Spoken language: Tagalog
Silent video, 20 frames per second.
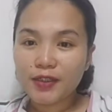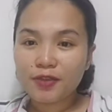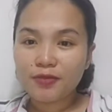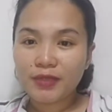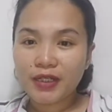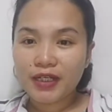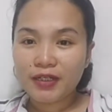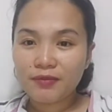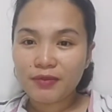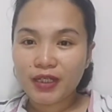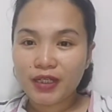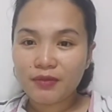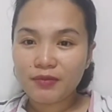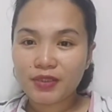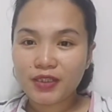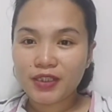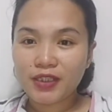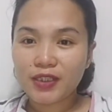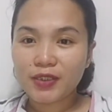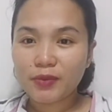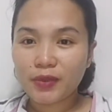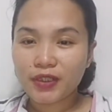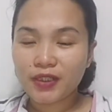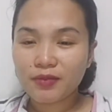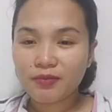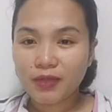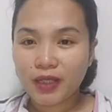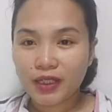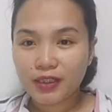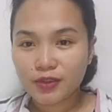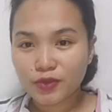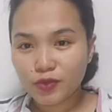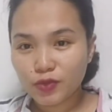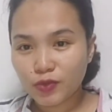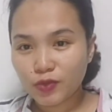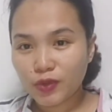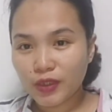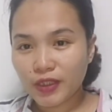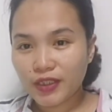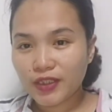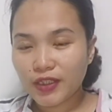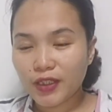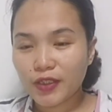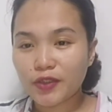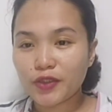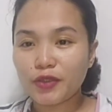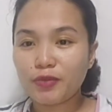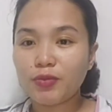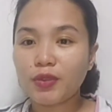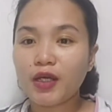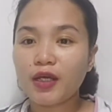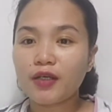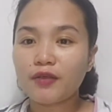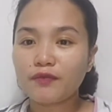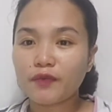mga mami! Welcome back to another vlog.